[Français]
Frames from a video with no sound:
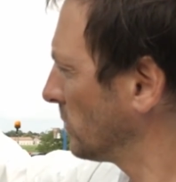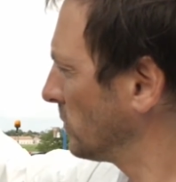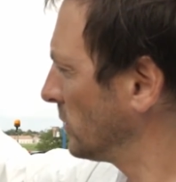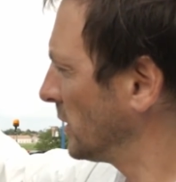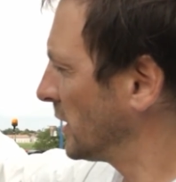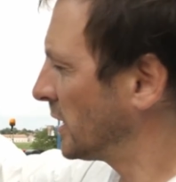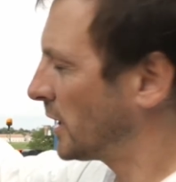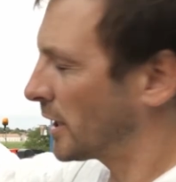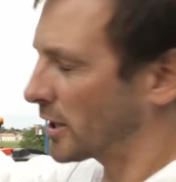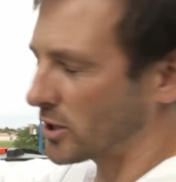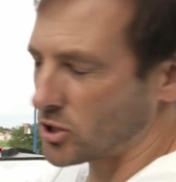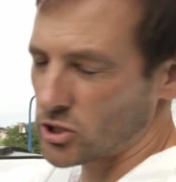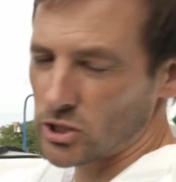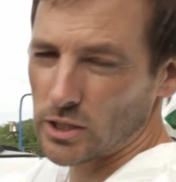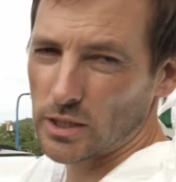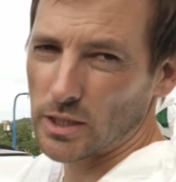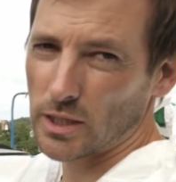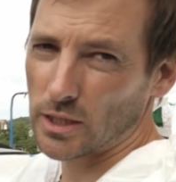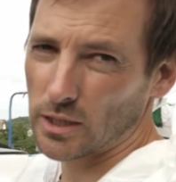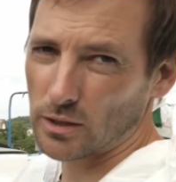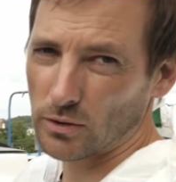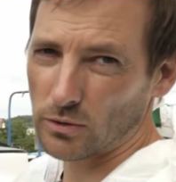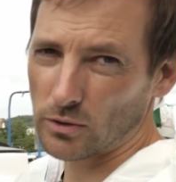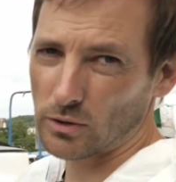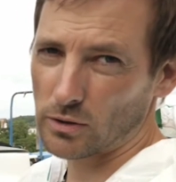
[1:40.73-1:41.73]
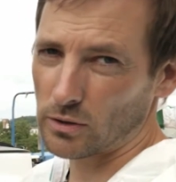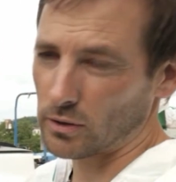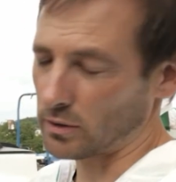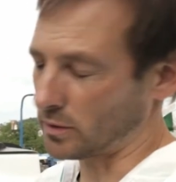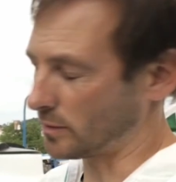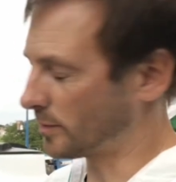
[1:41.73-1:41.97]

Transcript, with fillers: une énergie éole